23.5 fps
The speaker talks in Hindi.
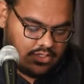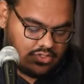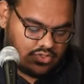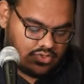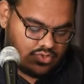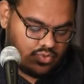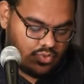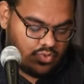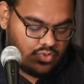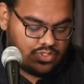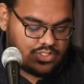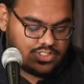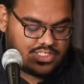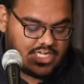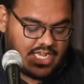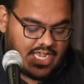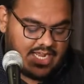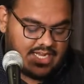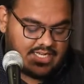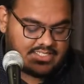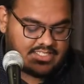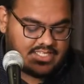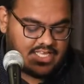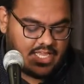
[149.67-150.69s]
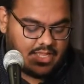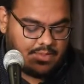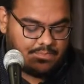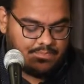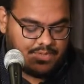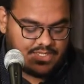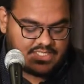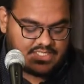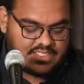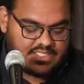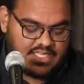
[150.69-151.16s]
दूर शहर से
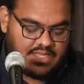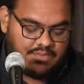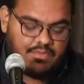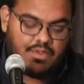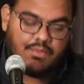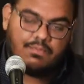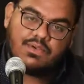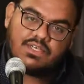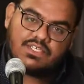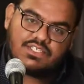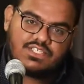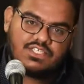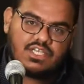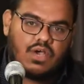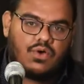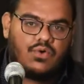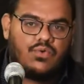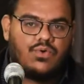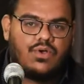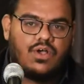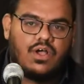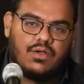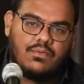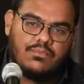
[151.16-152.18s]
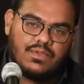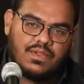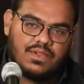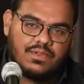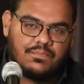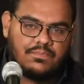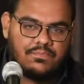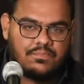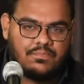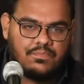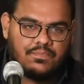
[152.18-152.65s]
एक बस्ती में बस जाऊंगा
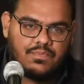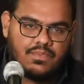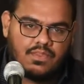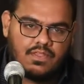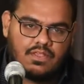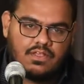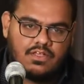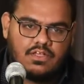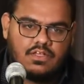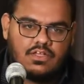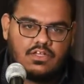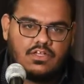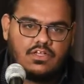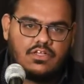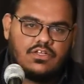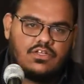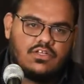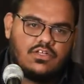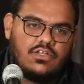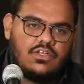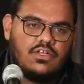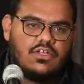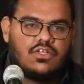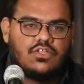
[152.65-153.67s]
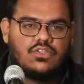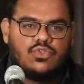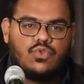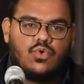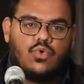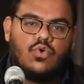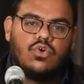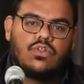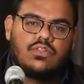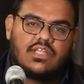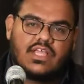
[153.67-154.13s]
मैं
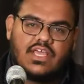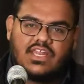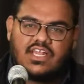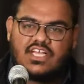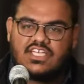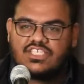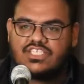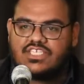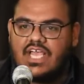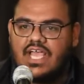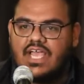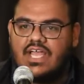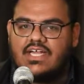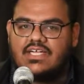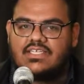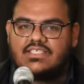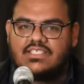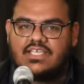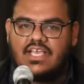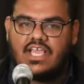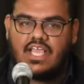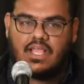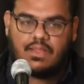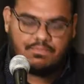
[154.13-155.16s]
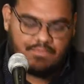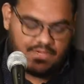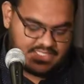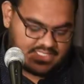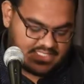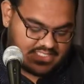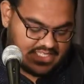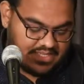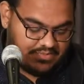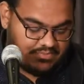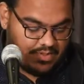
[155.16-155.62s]
दूर तेरे शहर से एक
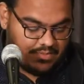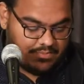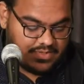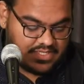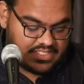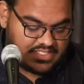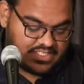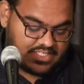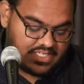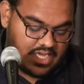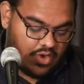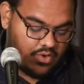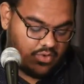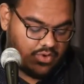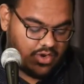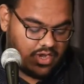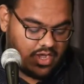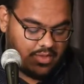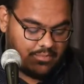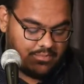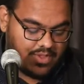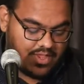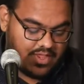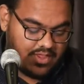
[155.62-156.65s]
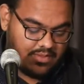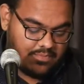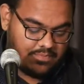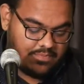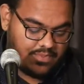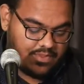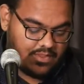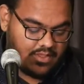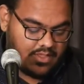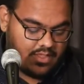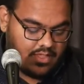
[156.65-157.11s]
बस्ती में बस जाऊंगा मैं
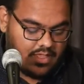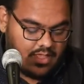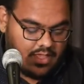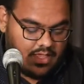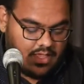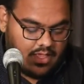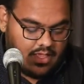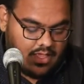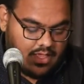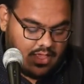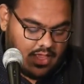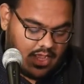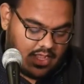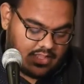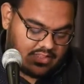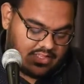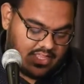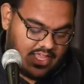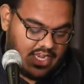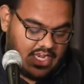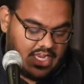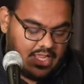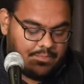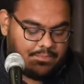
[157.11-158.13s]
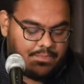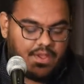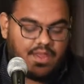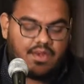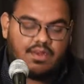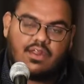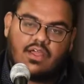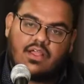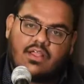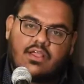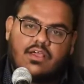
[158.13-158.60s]
हथेली
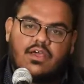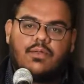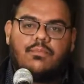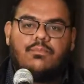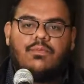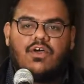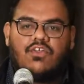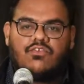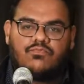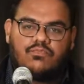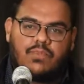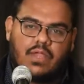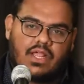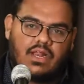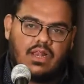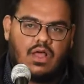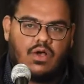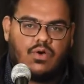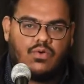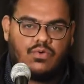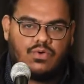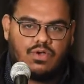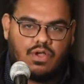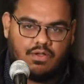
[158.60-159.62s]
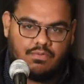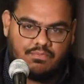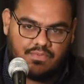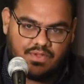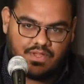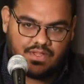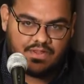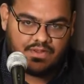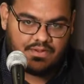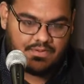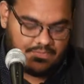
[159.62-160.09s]
पर रख कर बर्फ पिघलाऊंगा
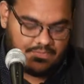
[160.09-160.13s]
मैं